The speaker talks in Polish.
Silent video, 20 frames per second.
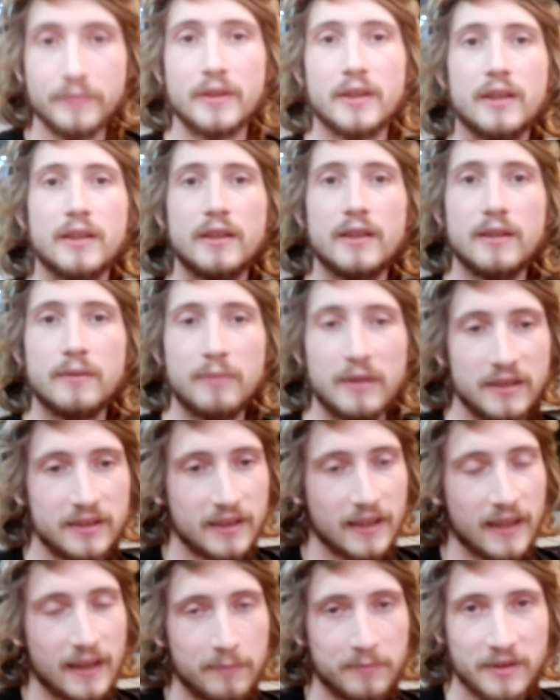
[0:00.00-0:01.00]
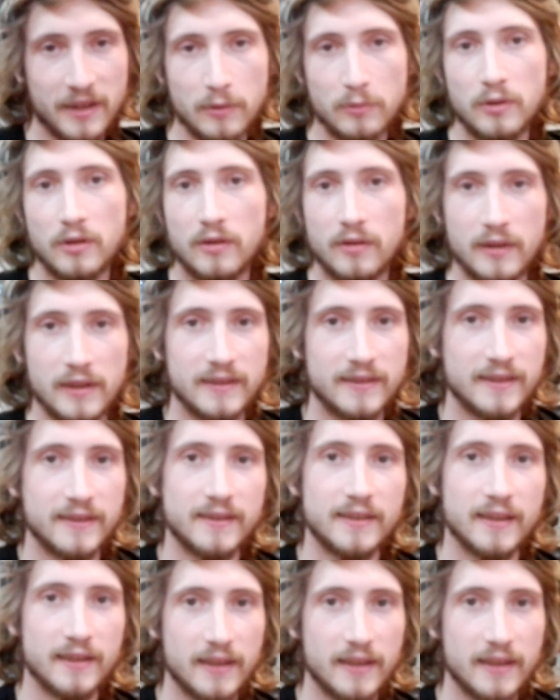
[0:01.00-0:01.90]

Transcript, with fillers: i będzie taka pseudo recenzja